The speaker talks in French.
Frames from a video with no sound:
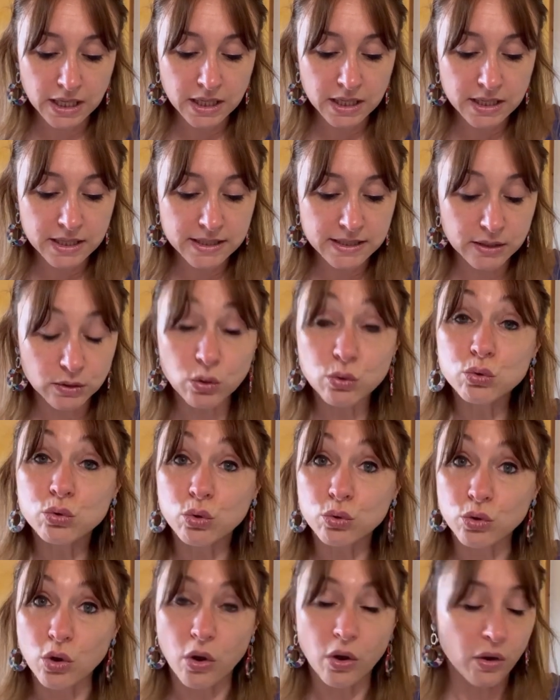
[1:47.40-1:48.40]
c'est un
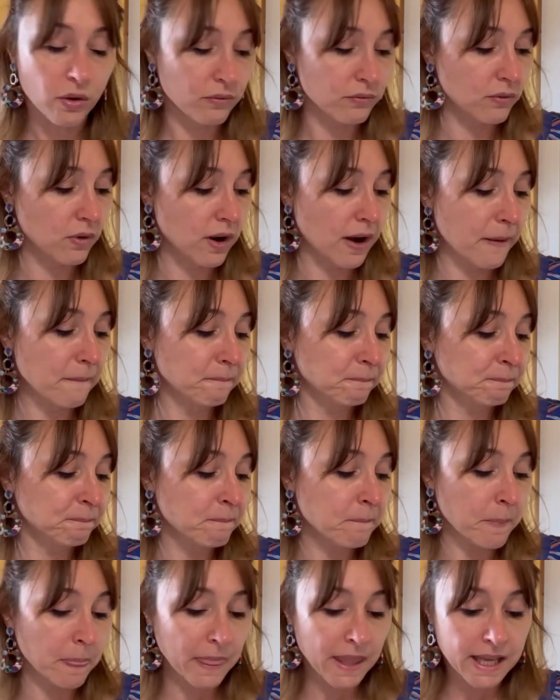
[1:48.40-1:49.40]
toner, voilà,
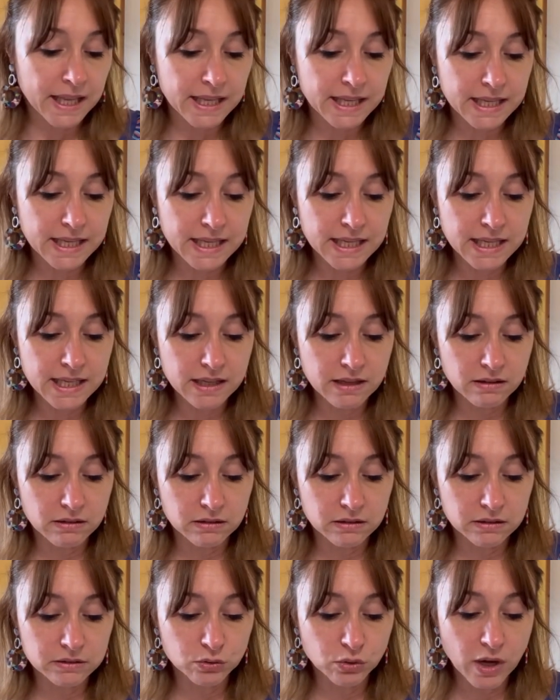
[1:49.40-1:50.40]
qui
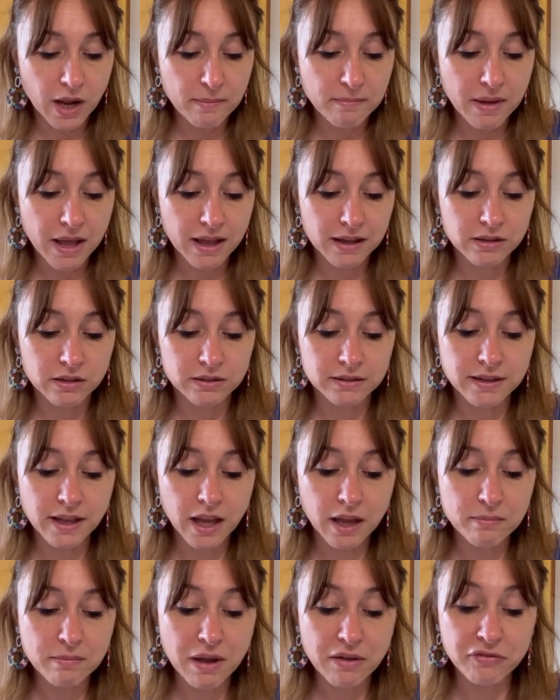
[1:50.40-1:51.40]
euh, de la marque
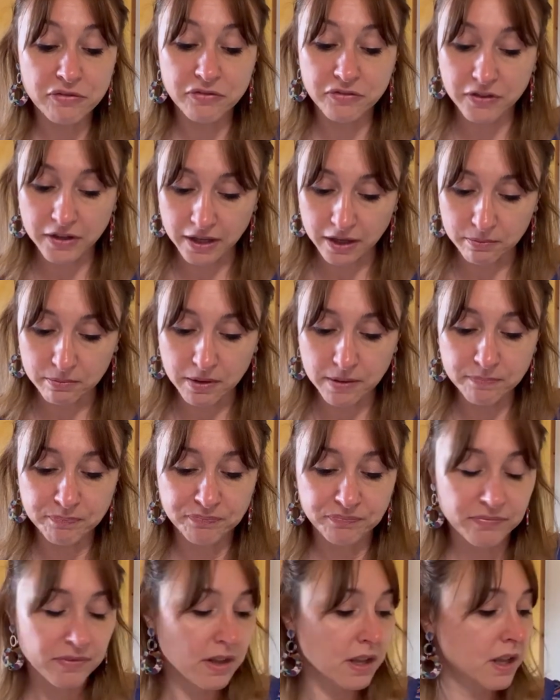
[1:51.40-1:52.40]
Dermafirm.
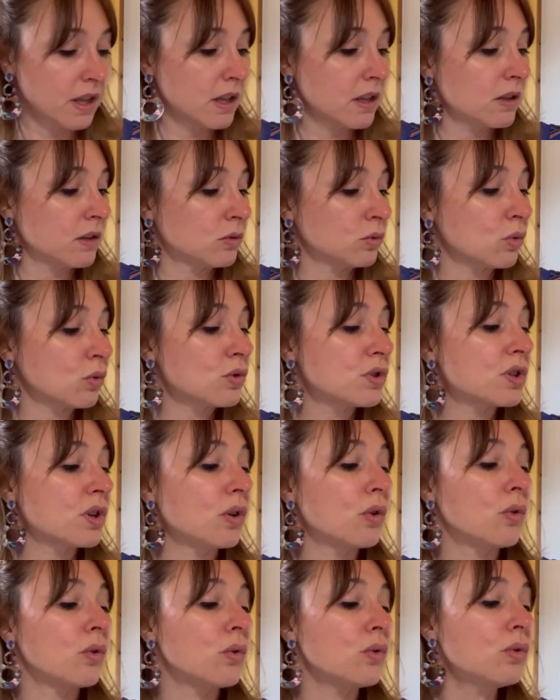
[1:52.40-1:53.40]
Donc c'est
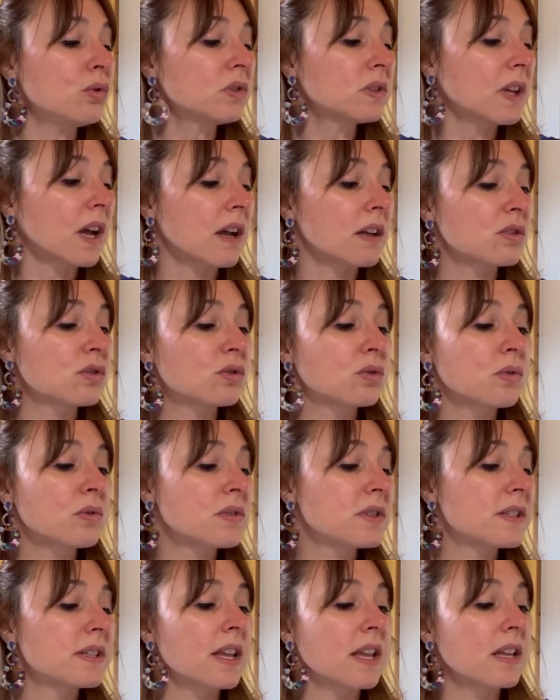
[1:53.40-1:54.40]
le Ultra
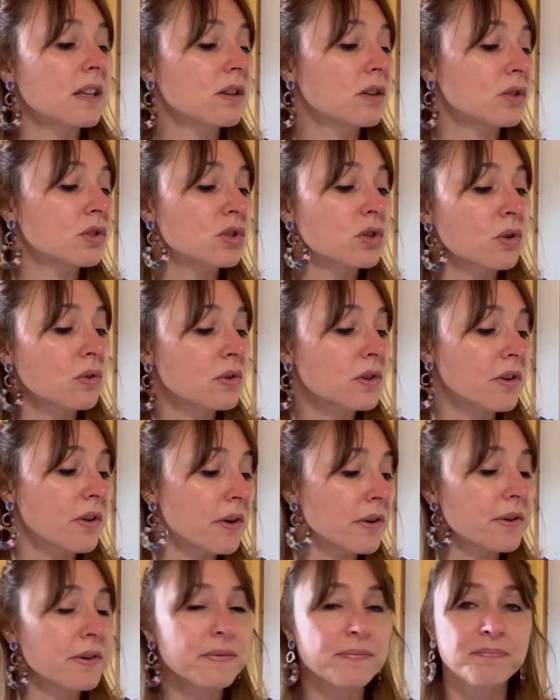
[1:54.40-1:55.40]
Soothing
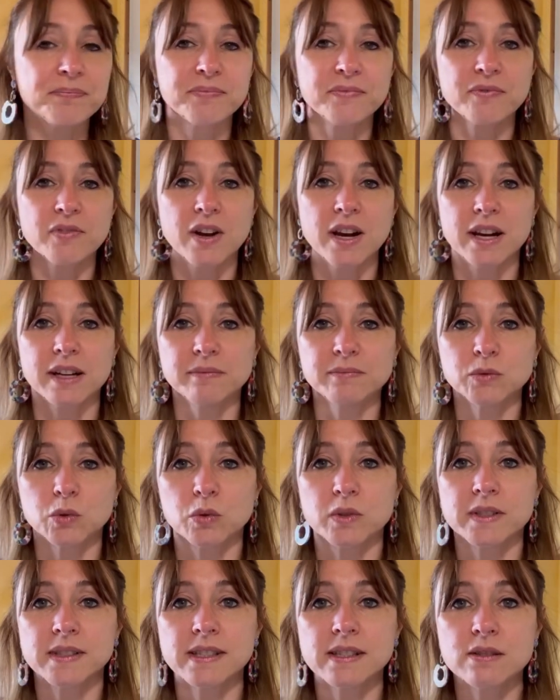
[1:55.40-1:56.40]
Toner, voilà,
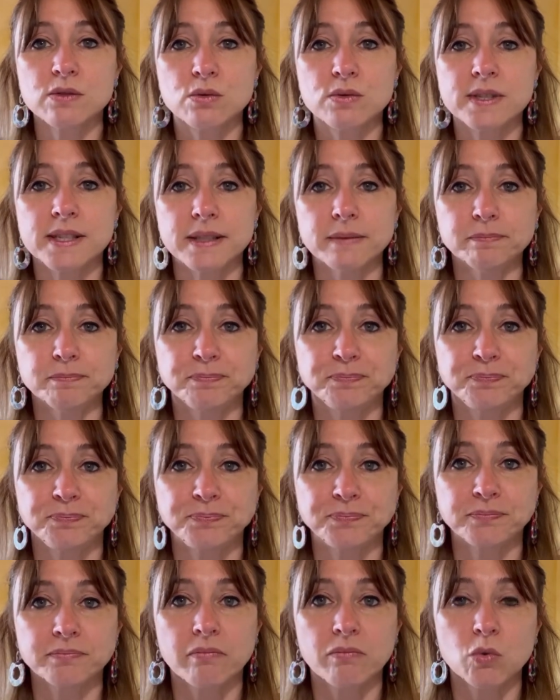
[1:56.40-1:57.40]
donc c'est ceci.
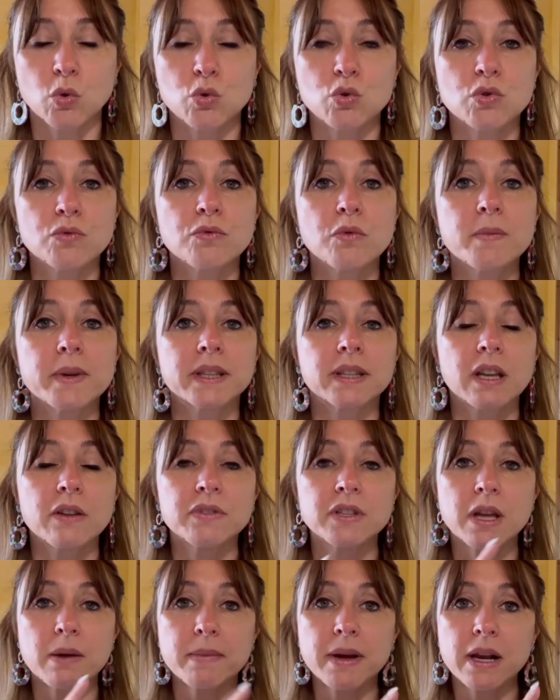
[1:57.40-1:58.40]
Donc je vous mettrai
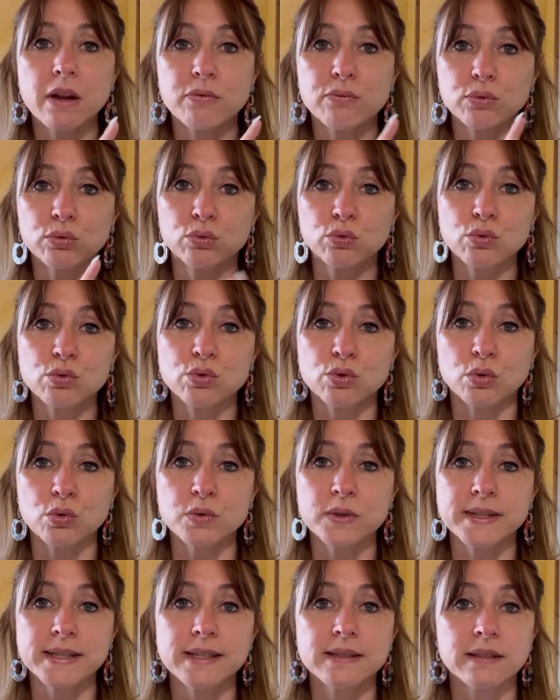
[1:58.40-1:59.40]
évidemment la photo sur le
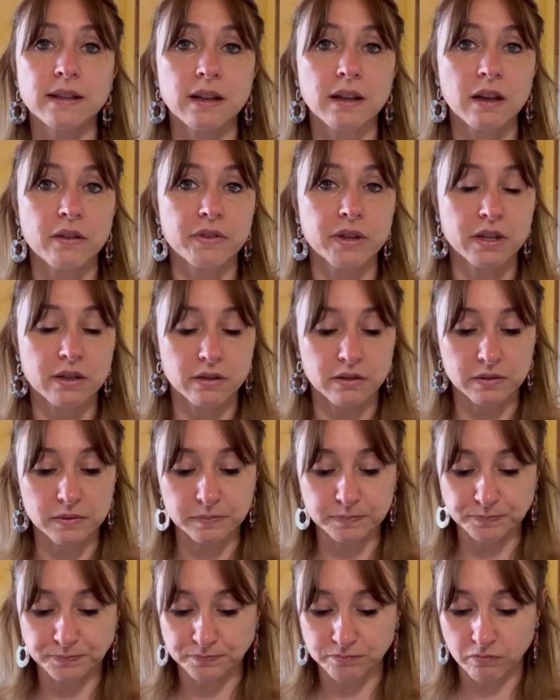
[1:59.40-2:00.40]
site hein, avec euh,
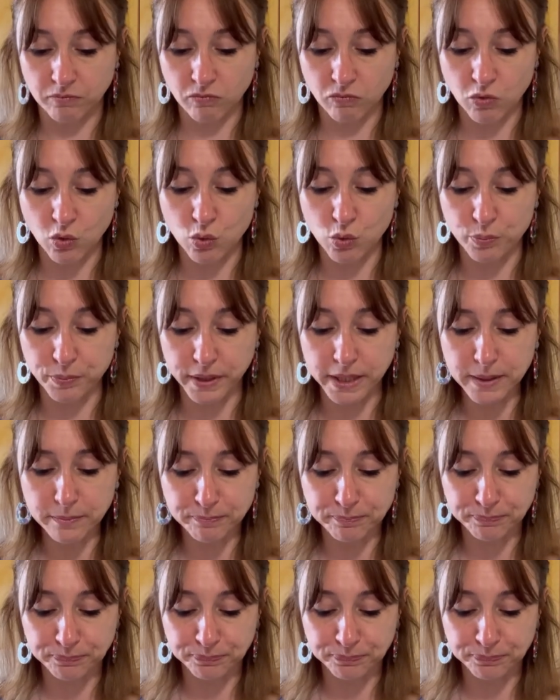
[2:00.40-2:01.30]
le prix.